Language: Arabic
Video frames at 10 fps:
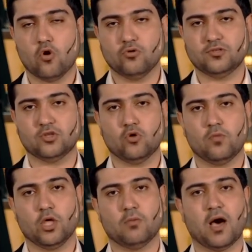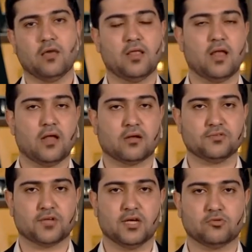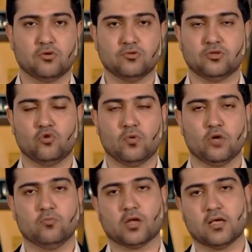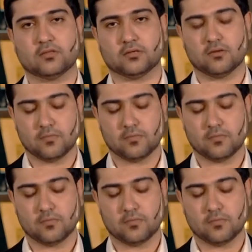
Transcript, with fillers: أنزل بهم هذا القصاص وأنزل بهم القتل